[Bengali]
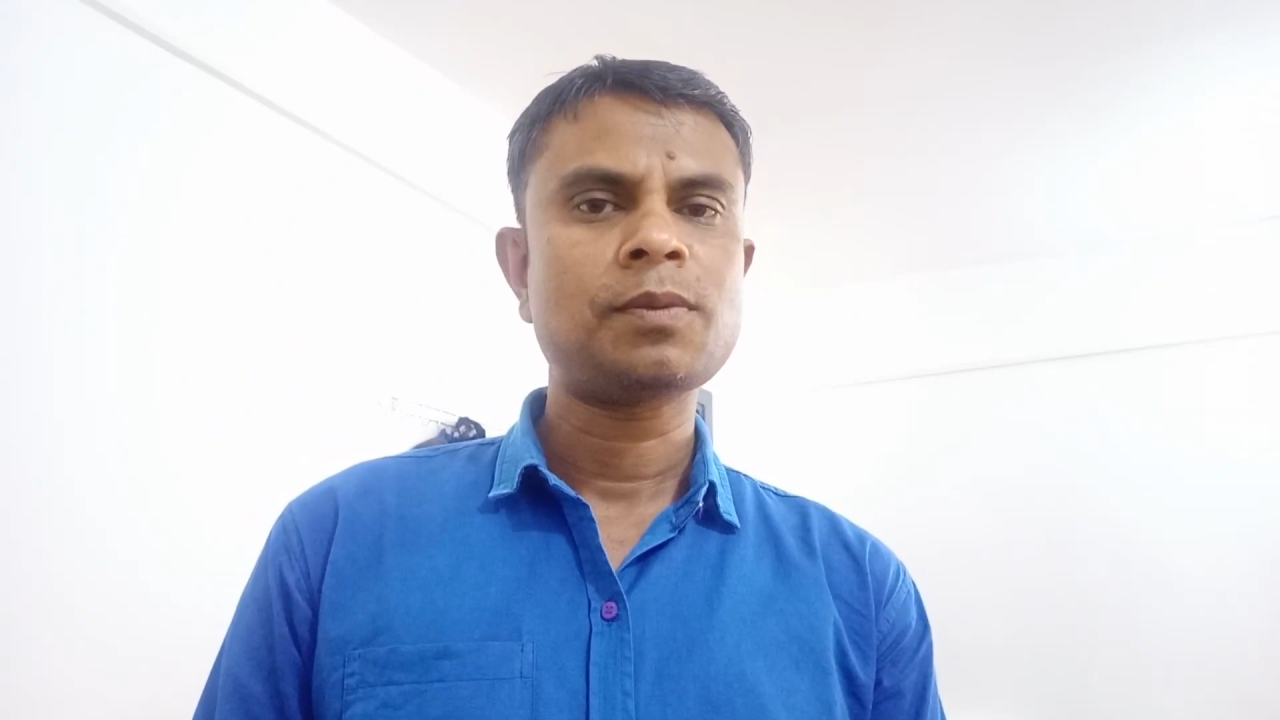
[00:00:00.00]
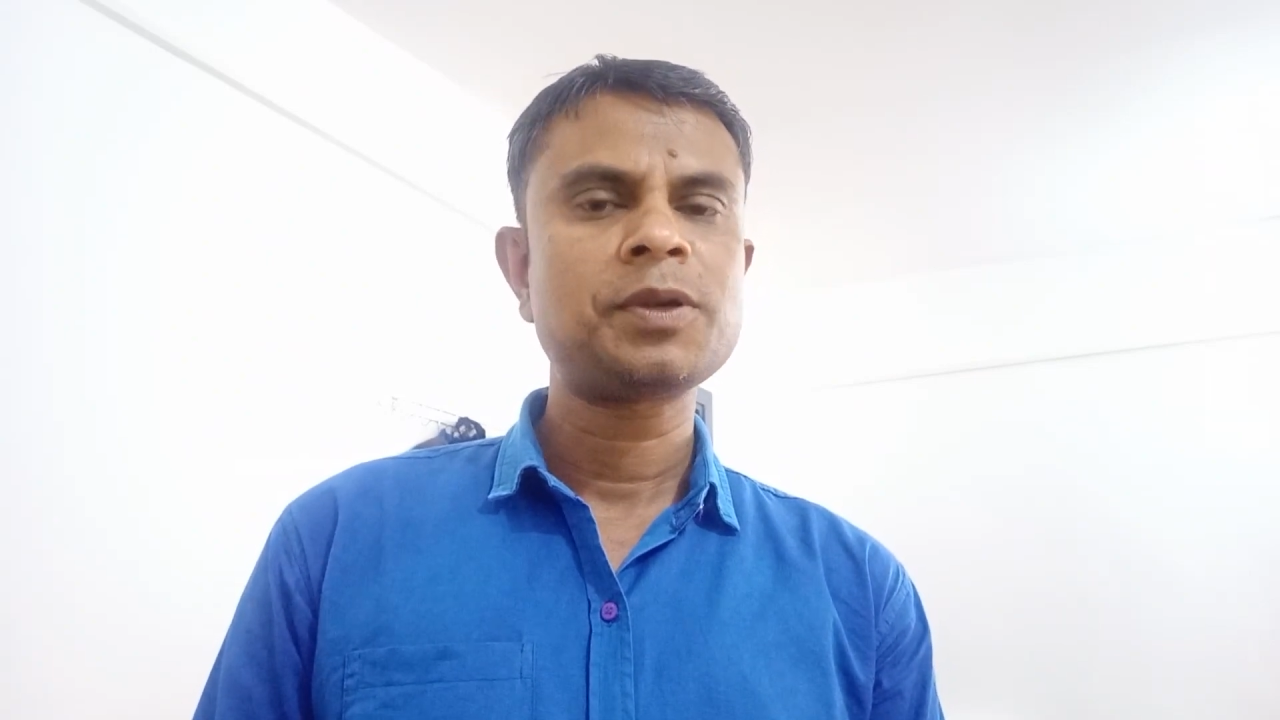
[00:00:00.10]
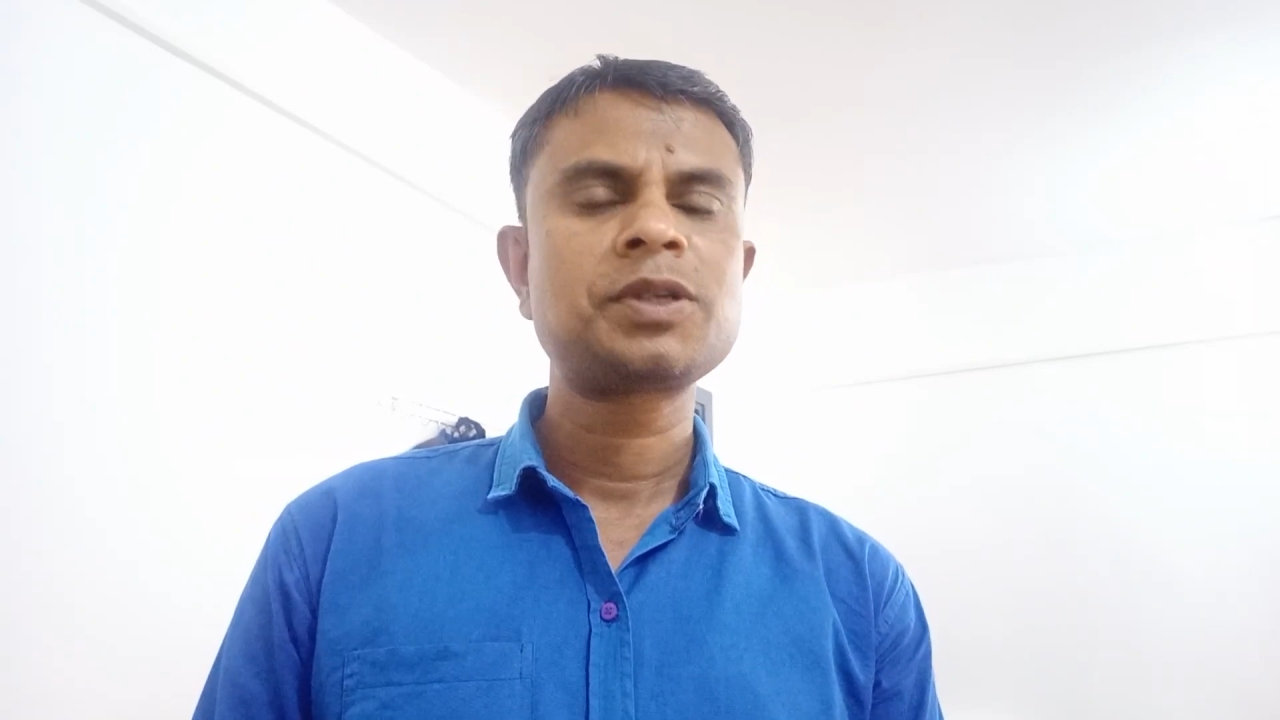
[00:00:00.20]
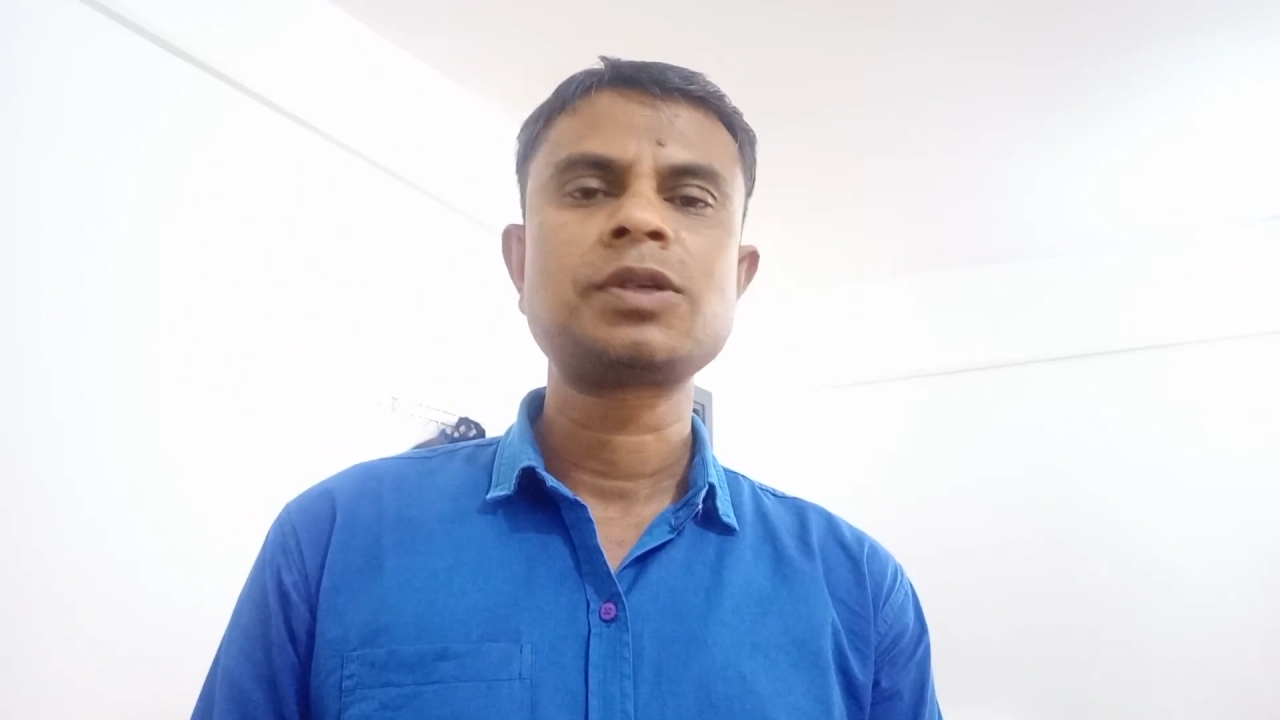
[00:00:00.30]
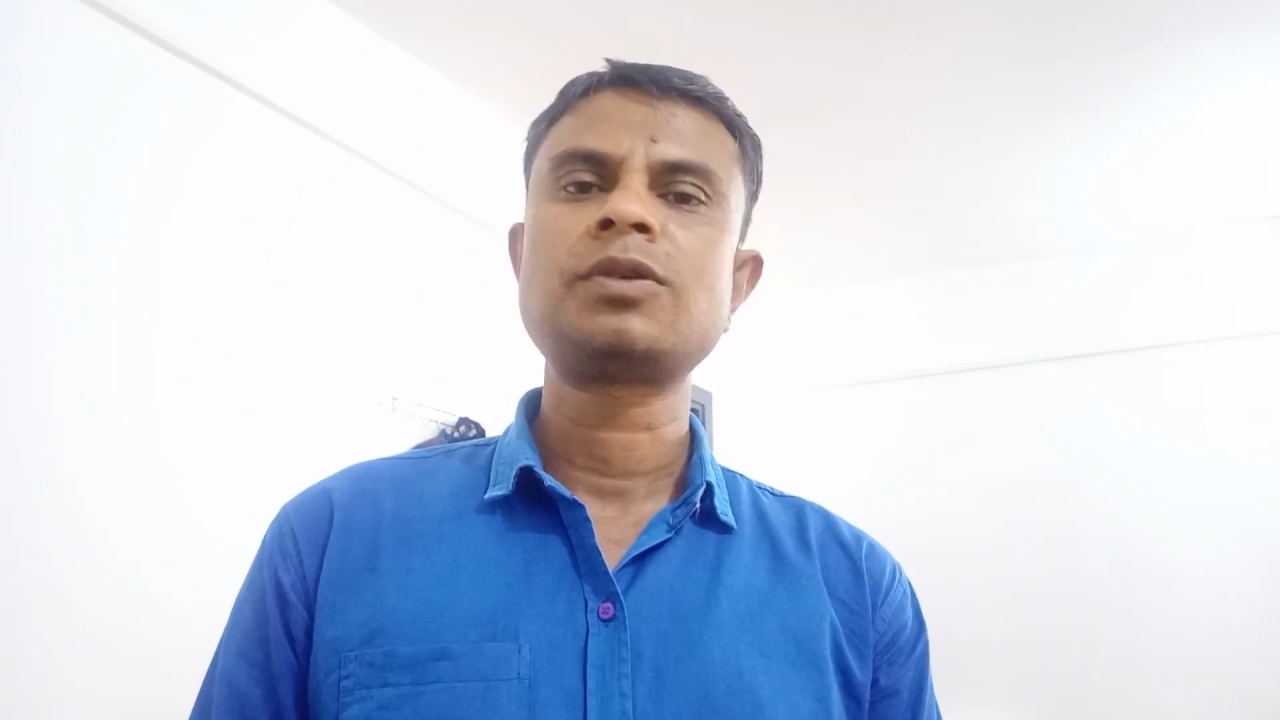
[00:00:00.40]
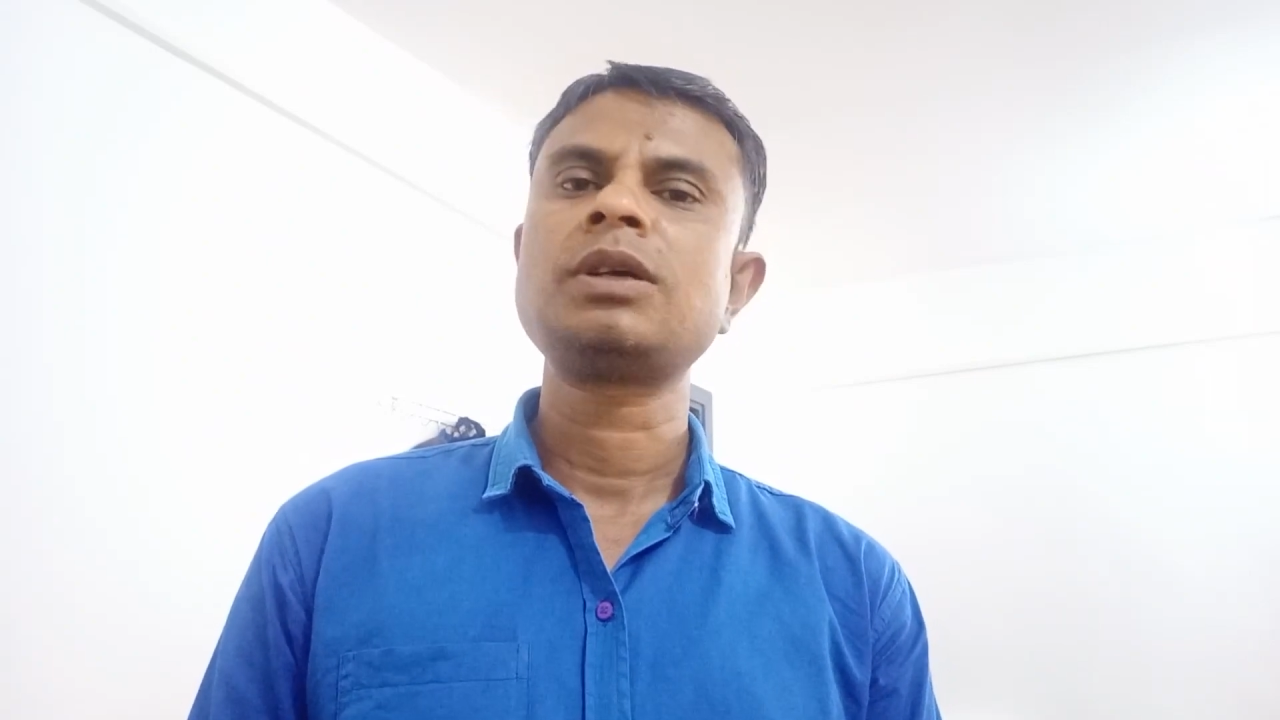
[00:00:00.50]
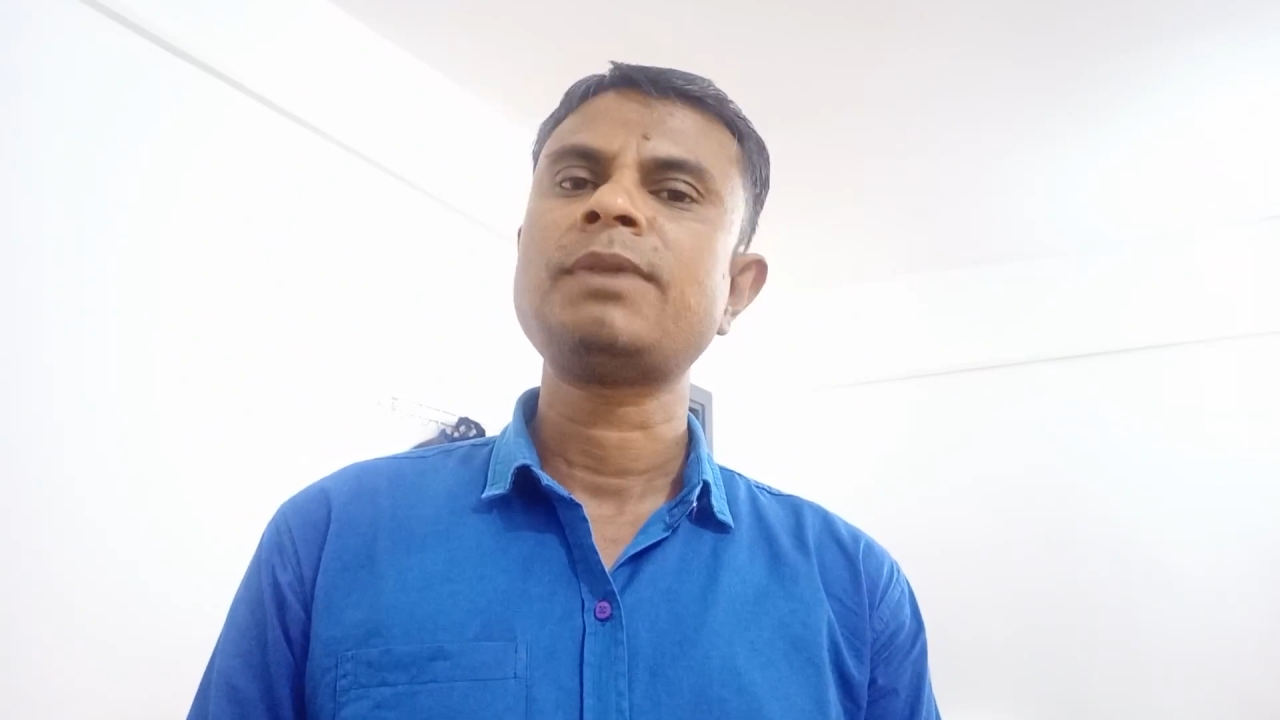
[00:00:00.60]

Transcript: অপারেশন করে